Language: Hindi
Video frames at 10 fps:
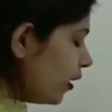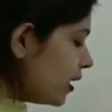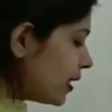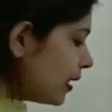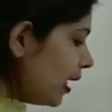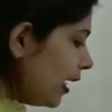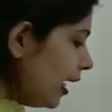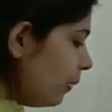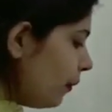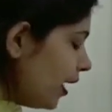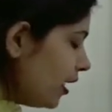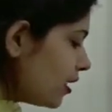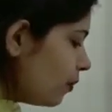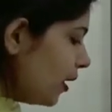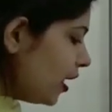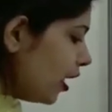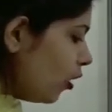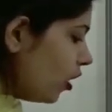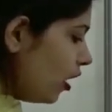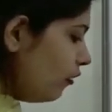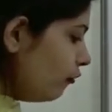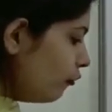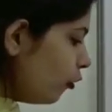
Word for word: तो इसका a माइनस बी क्या होगा